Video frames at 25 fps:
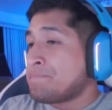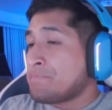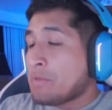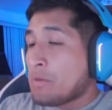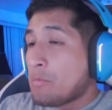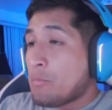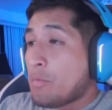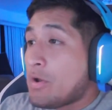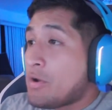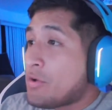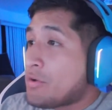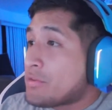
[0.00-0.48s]

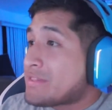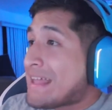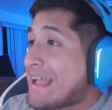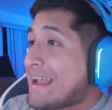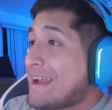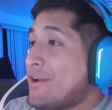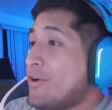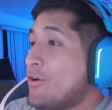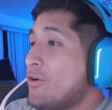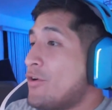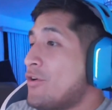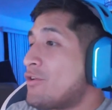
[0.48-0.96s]
Bueno,
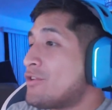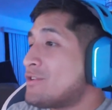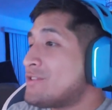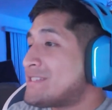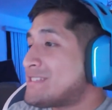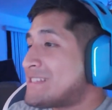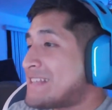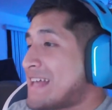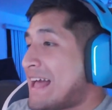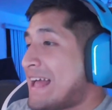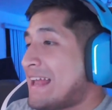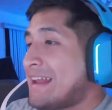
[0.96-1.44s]
Tyrón
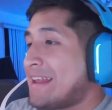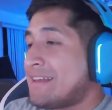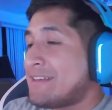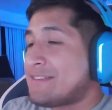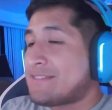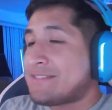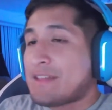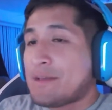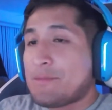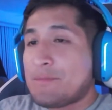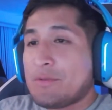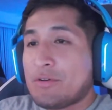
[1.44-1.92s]

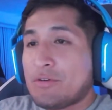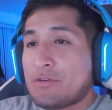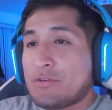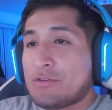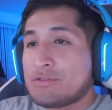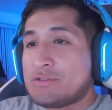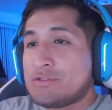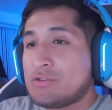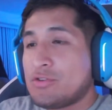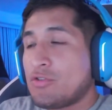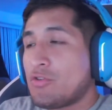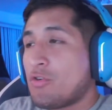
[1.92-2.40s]
González, también
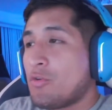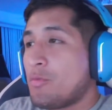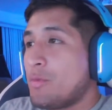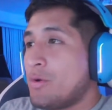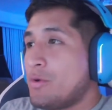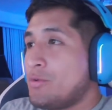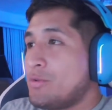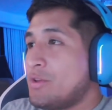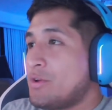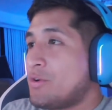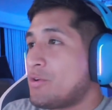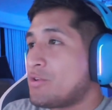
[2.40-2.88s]
conocido
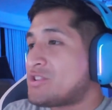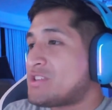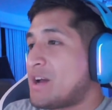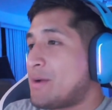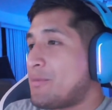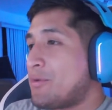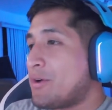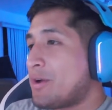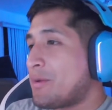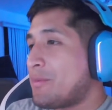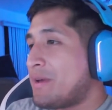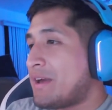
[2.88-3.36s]
como el único
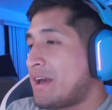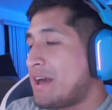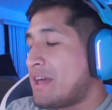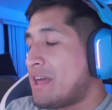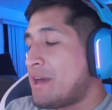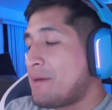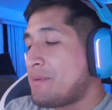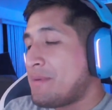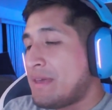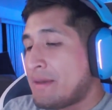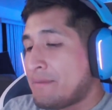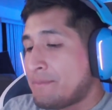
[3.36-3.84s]
chamo que me
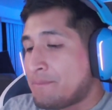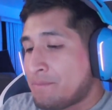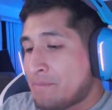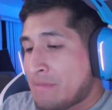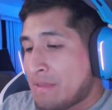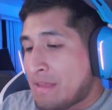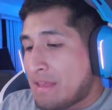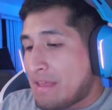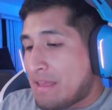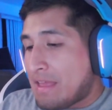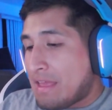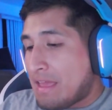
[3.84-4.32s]
caía bien,
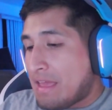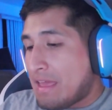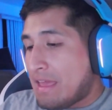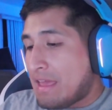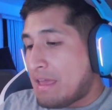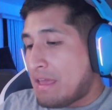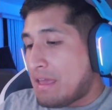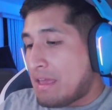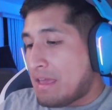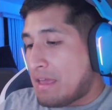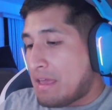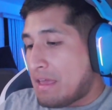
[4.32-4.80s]

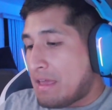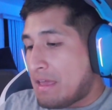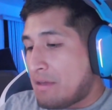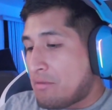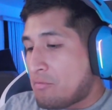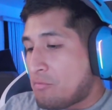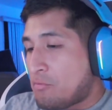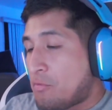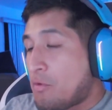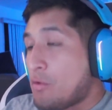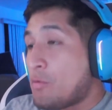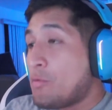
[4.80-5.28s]

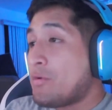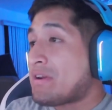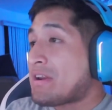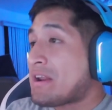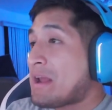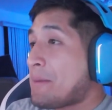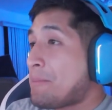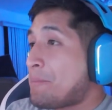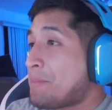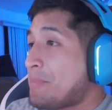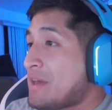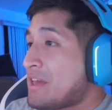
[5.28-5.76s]
eh, fue un
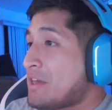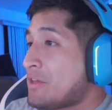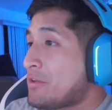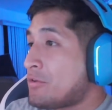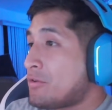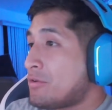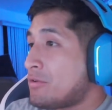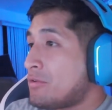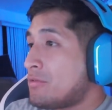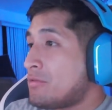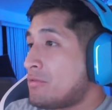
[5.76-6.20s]
rapero